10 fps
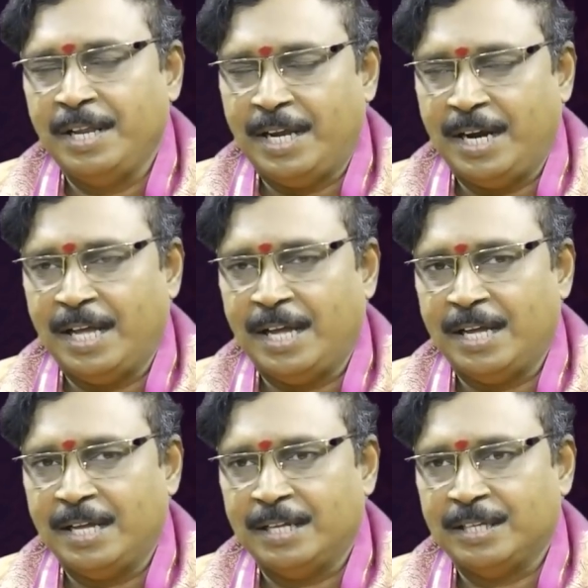ఇక్కడ
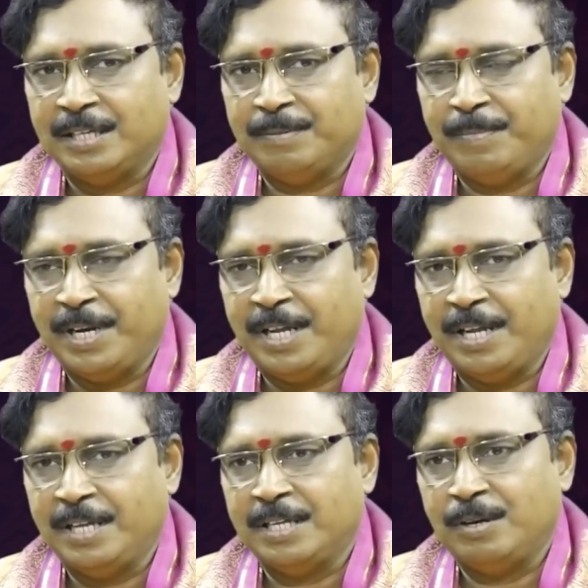మనకి
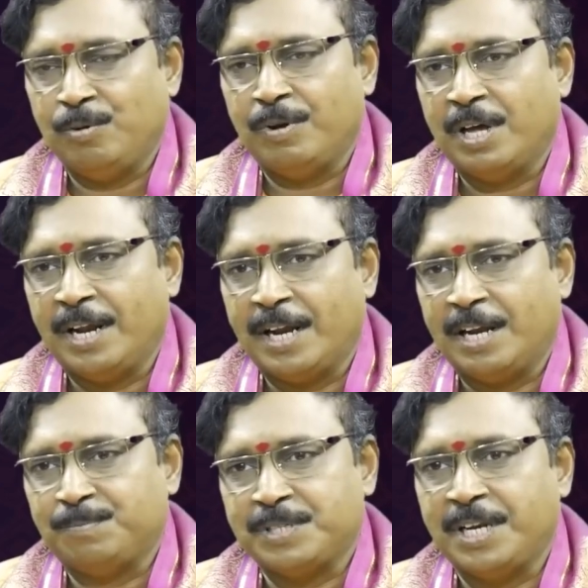లోనార్
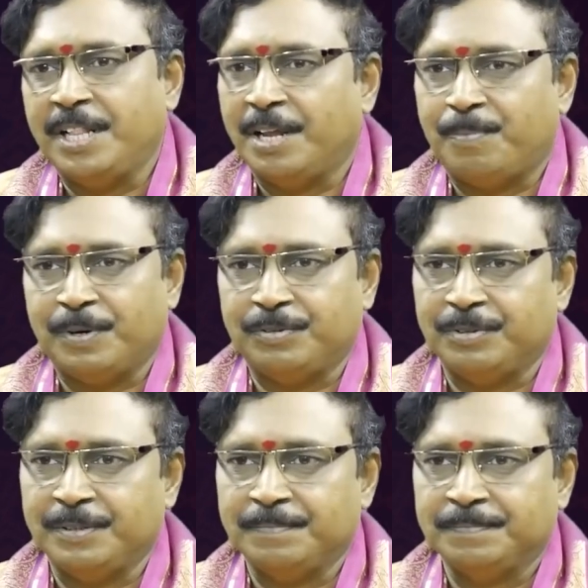ఎక్లిప్స్ అనేది ఏర్పడుతుంది